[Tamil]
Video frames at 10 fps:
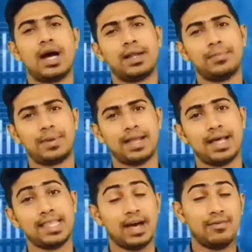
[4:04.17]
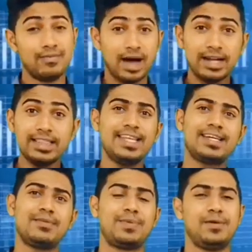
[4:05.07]
காணப்படாது அவ்வாறு
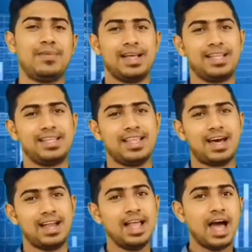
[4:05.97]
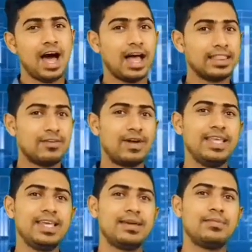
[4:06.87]
தீர்க்கப்படுமாக இருந்தால் அந்த
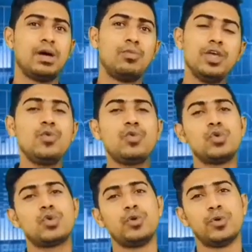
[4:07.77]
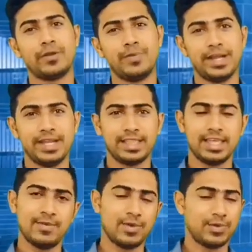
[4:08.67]
வணிகம் முடிவுக்கு கொண்டு வர வேண்டிய
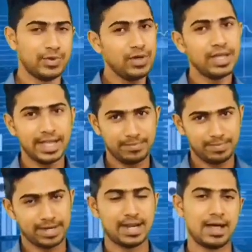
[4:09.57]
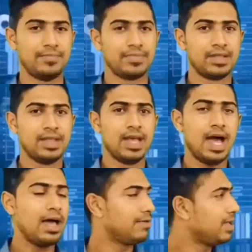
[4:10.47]
தேவை ஒன்று ஏற்படலாம்
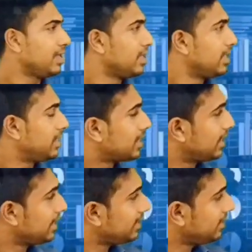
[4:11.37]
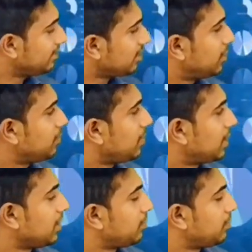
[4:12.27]
ஆகவே இந்த கணக்கீட்டு சமன்பாட்டை